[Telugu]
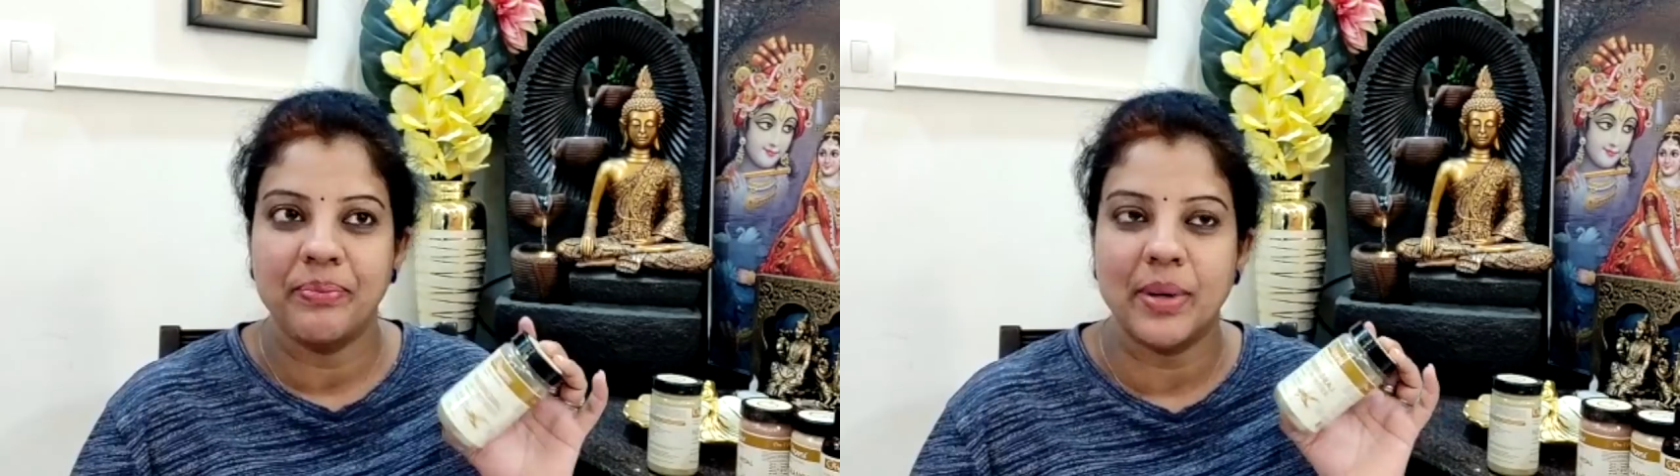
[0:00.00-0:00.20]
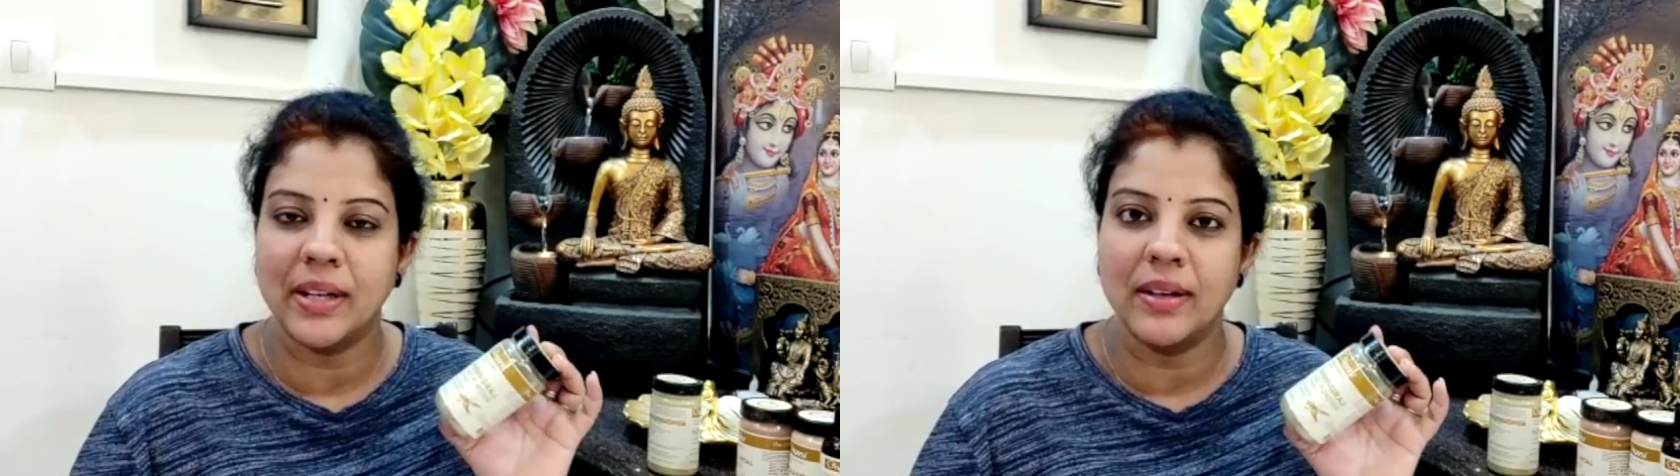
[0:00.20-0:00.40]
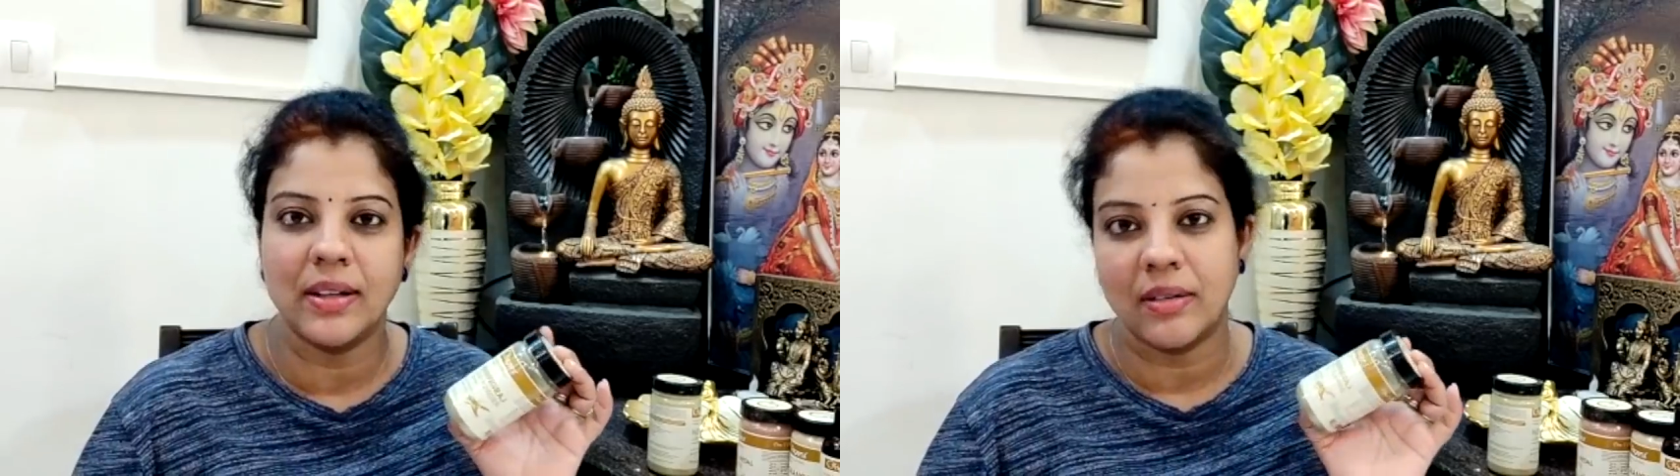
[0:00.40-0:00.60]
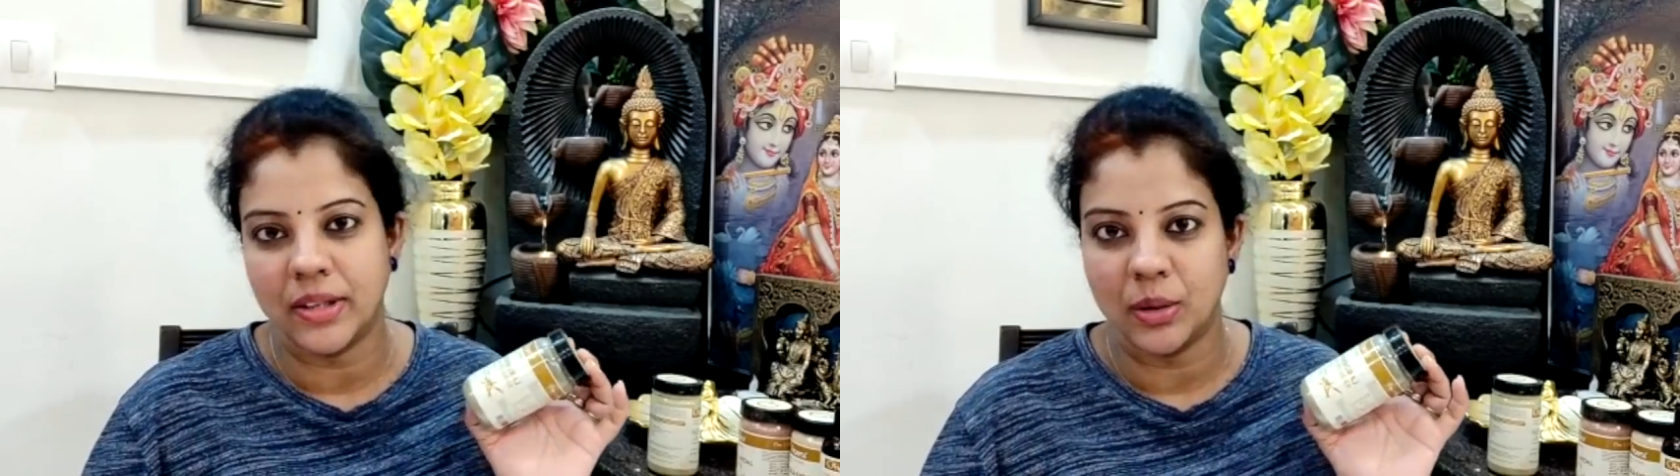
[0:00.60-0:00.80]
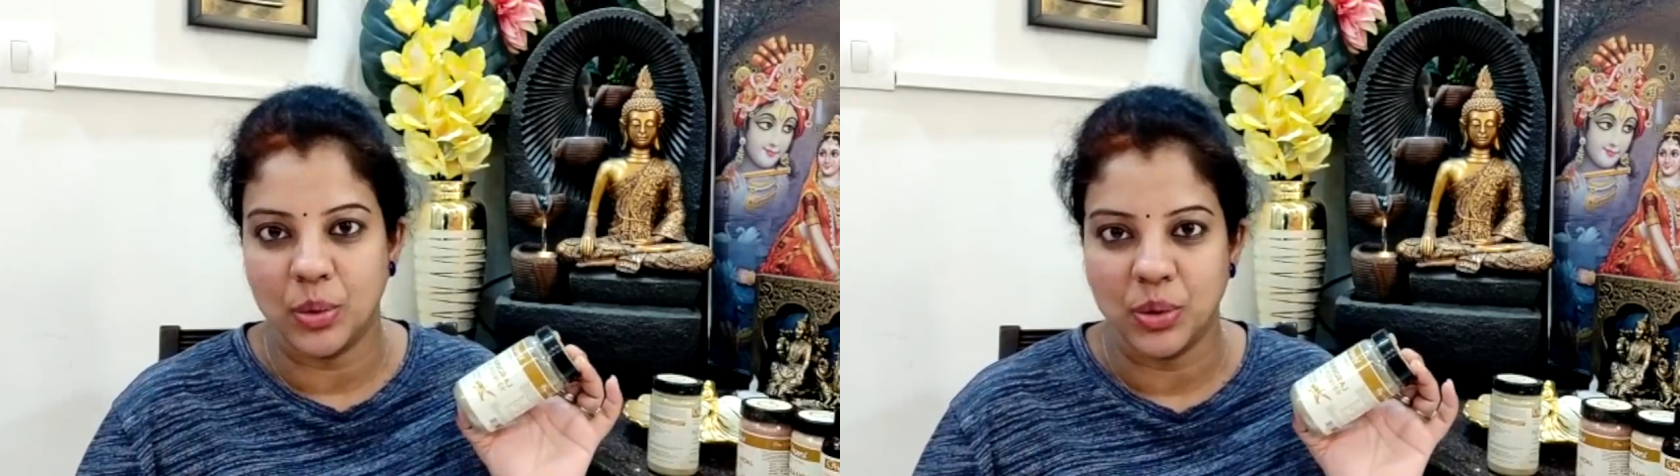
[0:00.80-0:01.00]
ప్రెగ్నెంట్
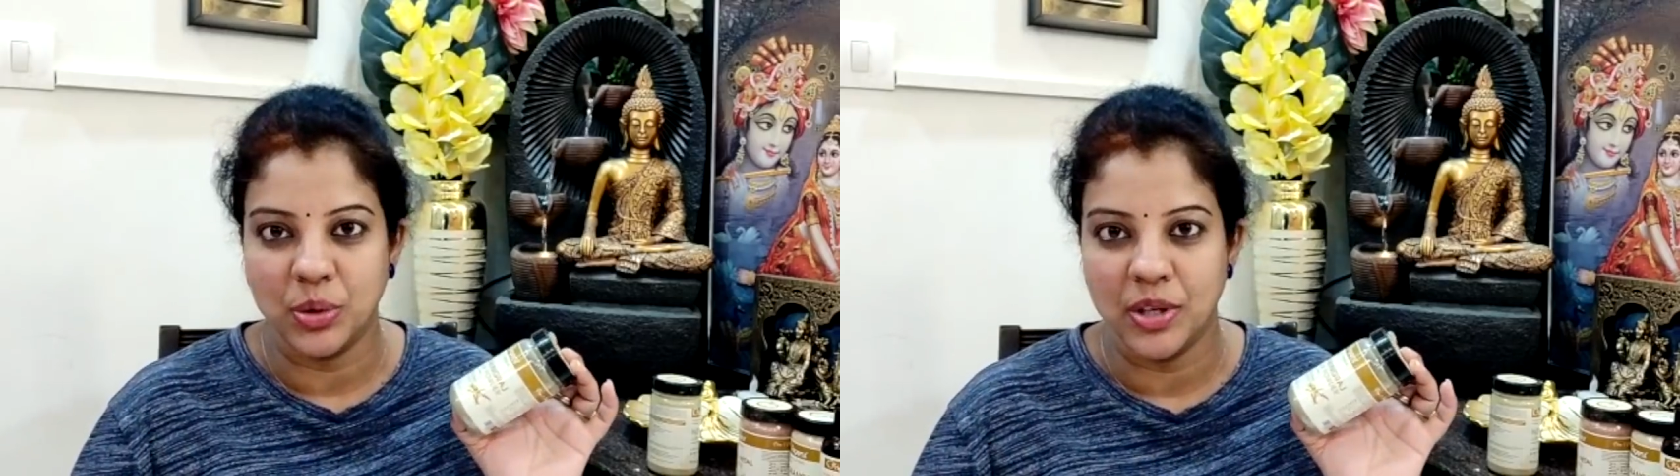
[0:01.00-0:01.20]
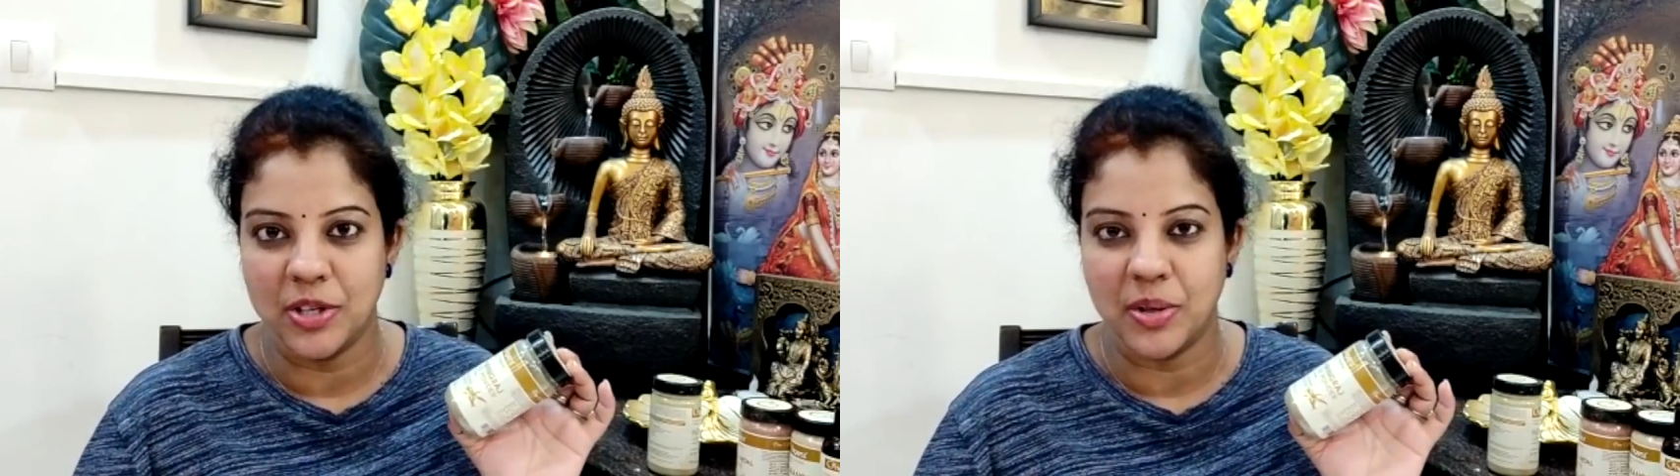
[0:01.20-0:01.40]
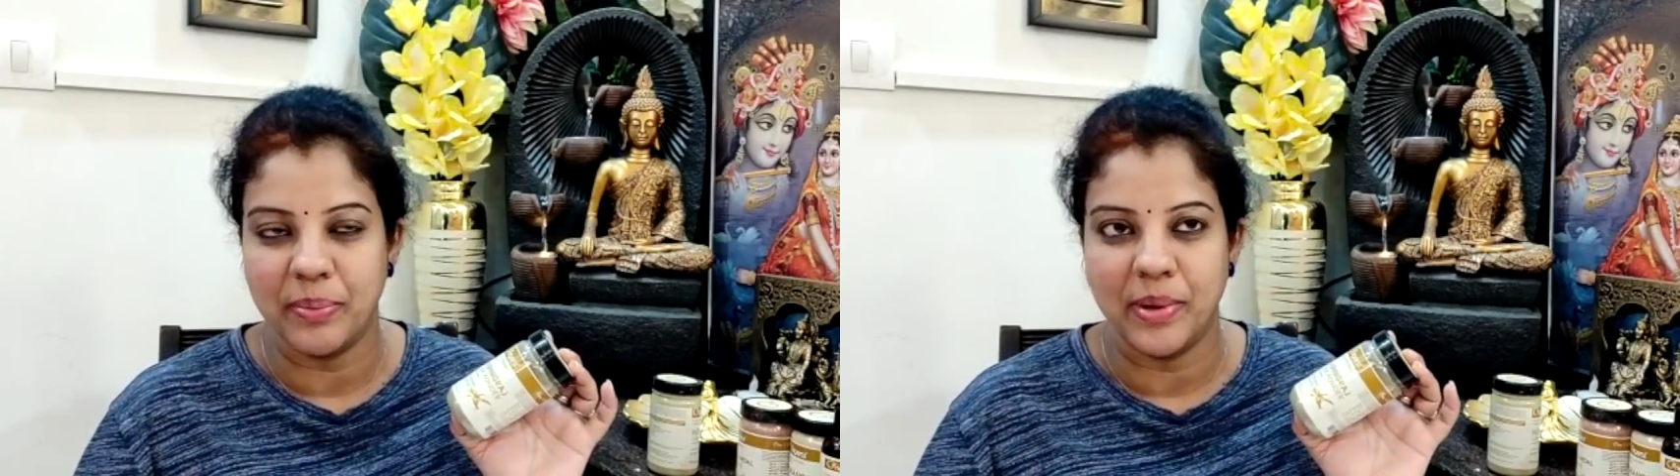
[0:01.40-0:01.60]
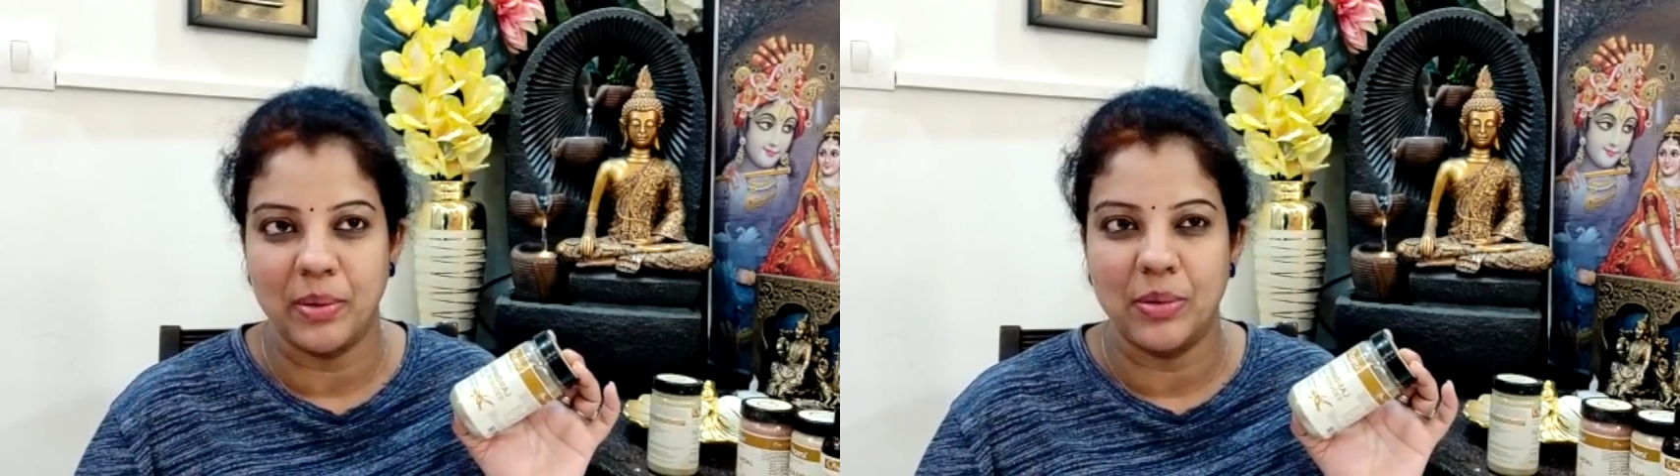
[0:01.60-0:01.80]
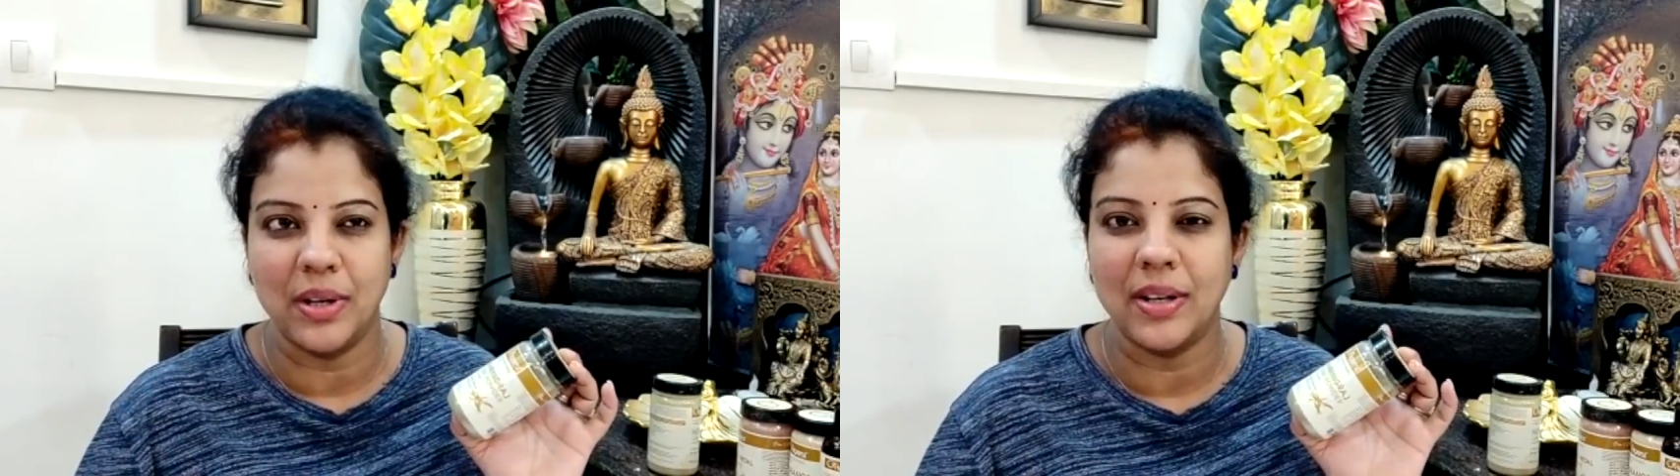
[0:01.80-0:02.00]
తర్వాత వద్దు అని చెప్పారు